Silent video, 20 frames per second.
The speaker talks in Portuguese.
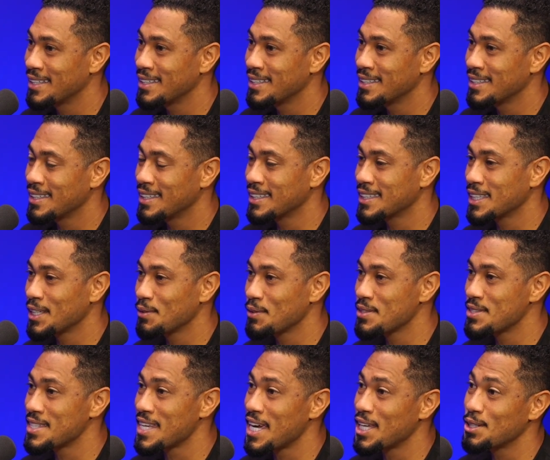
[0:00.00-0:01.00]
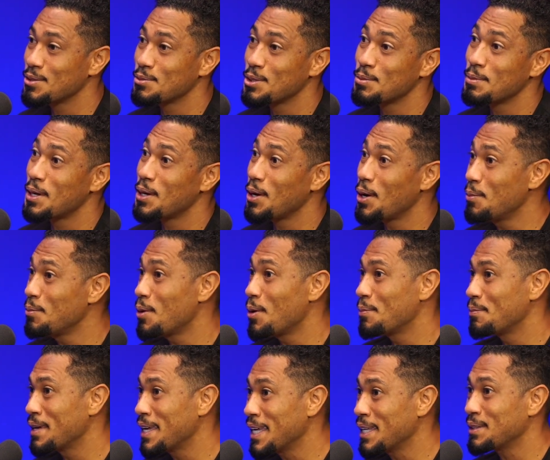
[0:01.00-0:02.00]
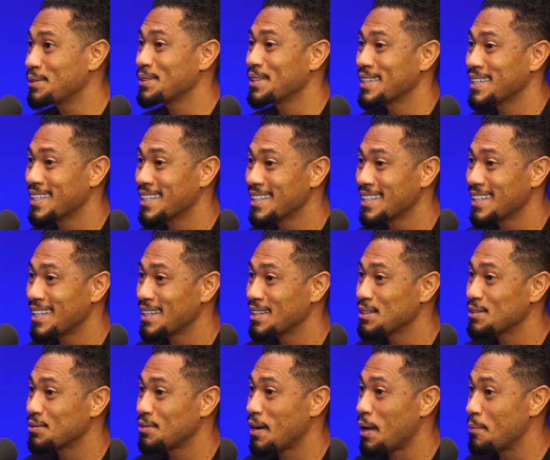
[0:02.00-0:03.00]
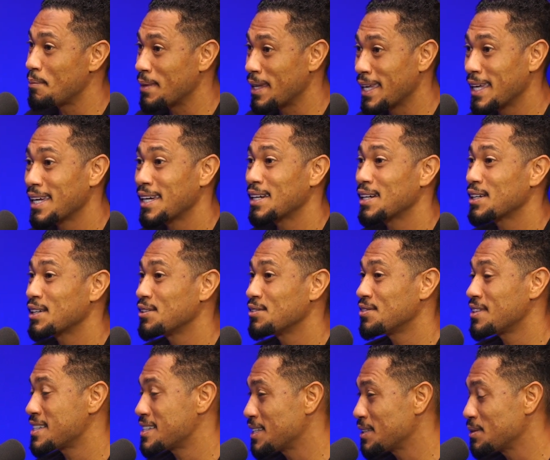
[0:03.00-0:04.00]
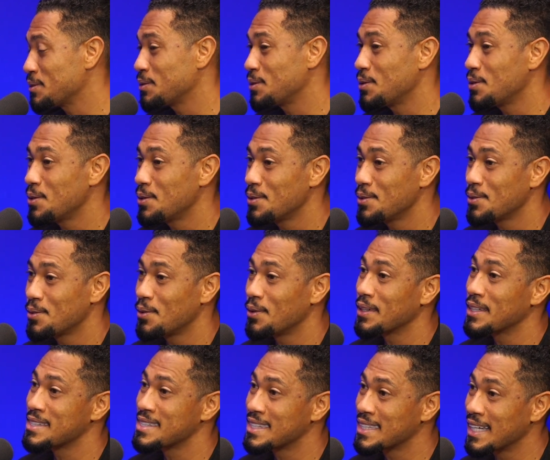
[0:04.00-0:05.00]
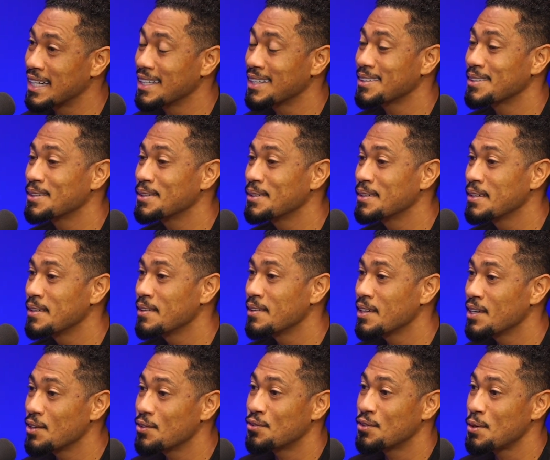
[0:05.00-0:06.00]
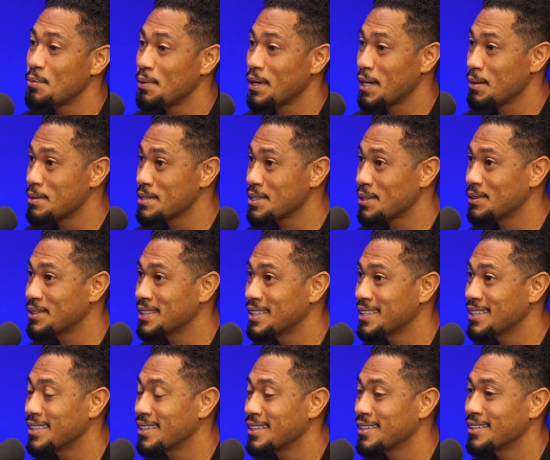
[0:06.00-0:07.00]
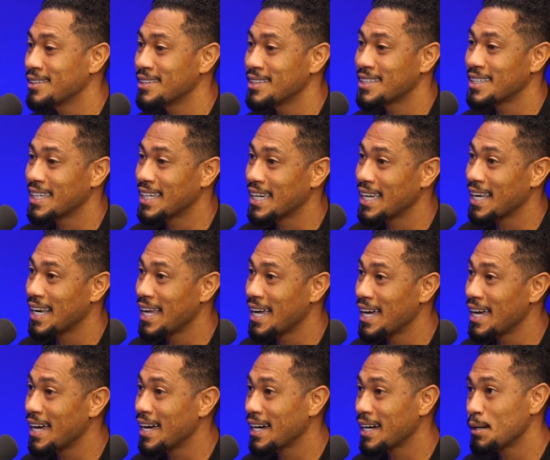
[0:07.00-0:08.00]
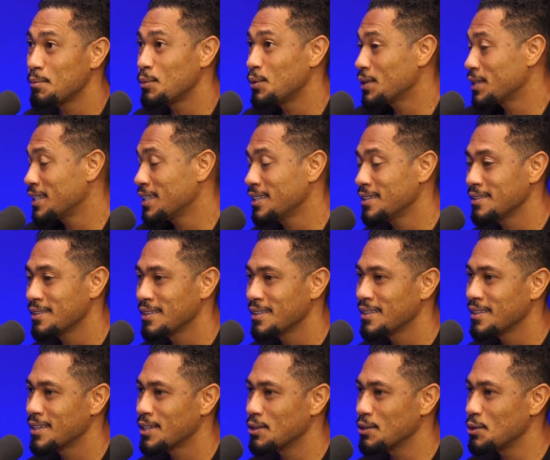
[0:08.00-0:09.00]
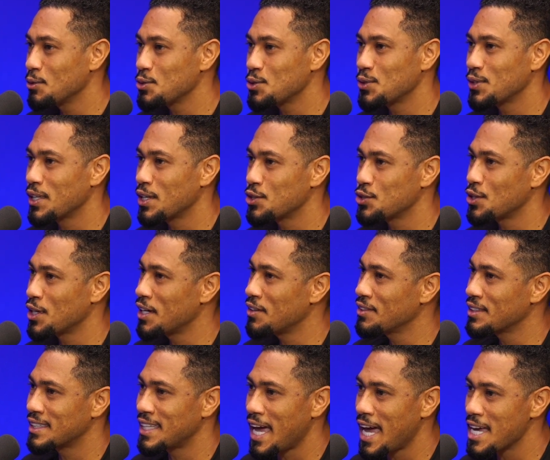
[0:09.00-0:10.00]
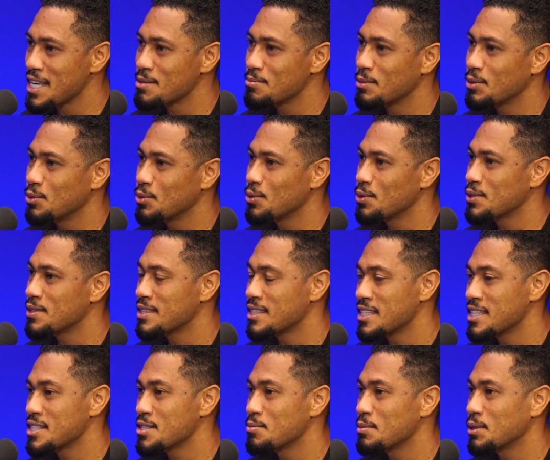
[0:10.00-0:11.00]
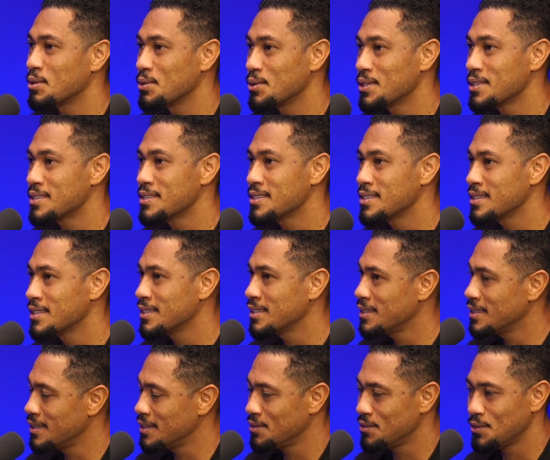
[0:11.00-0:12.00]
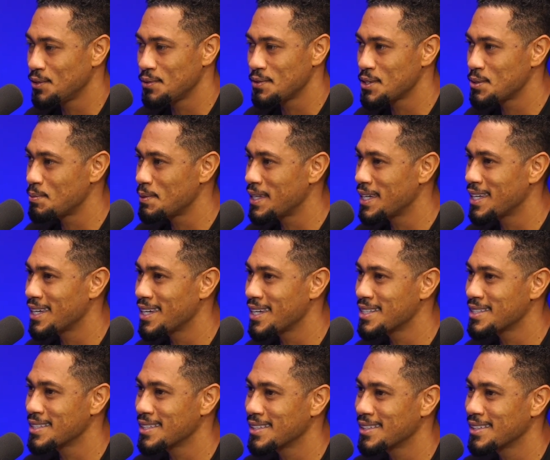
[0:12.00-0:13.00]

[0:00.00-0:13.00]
Então eu saí do meu melhor momento aqui, né, no, no Flamengo, Flamengo, fazendo gol, conquistando e fui para a Arábia Saudita. E cheguei lá, acabou que eu não joguei, jogava 10 minutos, 15 minutos e foi uma experiência. Você disse